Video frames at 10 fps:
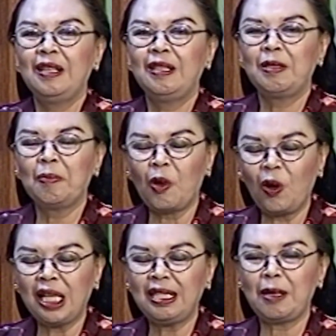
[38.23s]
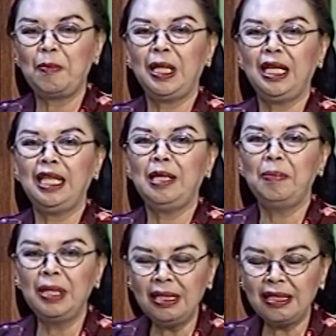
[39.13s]
Semoga cermin ini
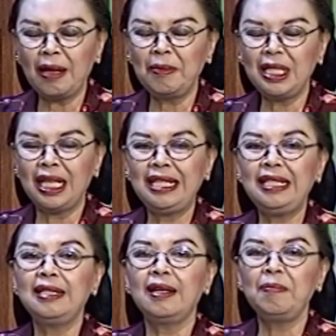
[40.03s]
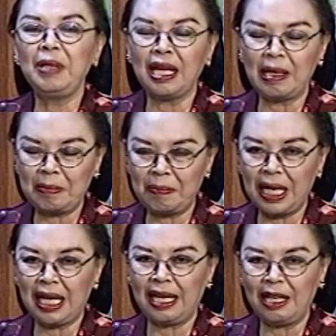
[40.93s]
bisa menjadi cerminan
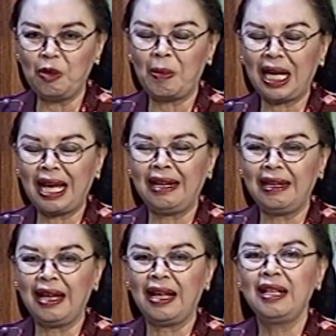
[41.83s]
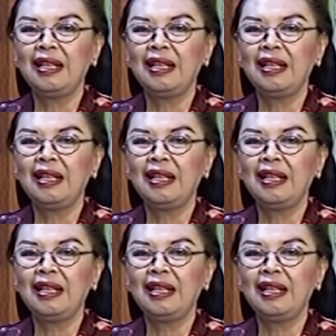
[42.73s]
pada kehidupan Anda